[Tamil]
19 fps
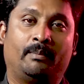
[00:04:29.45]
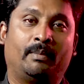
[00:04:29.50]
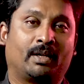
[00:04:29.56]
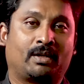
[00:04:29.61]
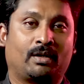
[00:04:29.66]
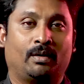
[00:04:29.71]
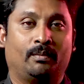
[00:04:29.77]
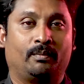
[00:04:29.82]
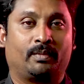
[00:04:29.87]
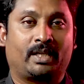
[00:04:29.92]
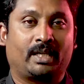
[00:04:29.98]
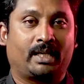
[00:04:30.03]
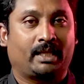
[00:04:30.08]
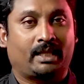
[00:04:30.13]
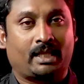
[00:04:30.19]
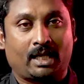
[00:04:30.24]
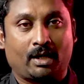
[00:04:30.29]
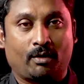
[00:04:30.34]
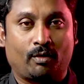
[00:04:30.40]
மக்களும்
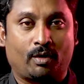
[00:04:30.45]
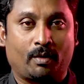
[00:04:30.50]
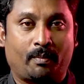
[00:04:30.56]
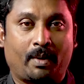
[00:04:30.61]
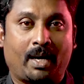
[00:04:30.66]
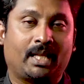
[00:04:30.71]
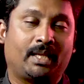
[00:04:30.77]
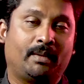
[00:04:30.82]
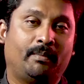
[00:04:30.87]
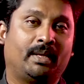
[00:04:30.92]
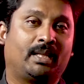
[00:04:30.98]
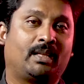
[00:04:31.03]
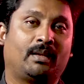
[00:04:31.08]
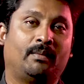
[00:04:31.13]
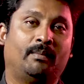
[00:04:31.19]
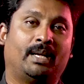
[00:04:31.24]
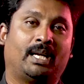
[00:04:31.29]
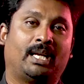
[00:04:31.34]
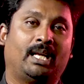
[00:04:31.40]
கிட்டத்தட்ட ஒரு பாதி
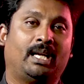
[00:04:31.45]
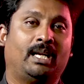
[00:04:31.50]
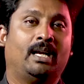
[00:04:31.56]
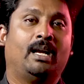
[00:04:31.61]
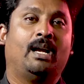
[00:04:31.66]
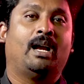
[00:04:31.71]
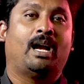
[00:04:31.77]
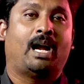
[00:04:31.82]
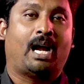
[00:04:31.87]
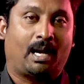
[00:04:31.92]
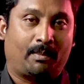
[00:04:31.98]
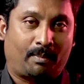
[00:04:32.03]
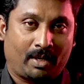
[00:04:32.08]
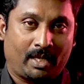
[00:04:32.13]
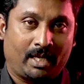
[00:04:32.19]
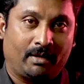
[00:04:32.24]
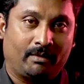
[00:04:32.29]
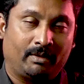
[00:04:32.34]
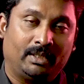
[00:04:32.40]
பேத்துக்கு மேலே
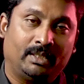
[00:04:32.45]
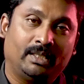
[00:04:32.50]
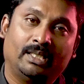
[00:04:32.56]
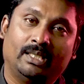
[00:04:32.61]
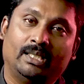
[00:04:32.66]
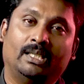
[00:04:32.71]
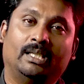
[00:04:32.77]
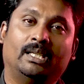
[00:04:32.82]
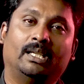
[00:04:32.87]
அப்படியே வந்து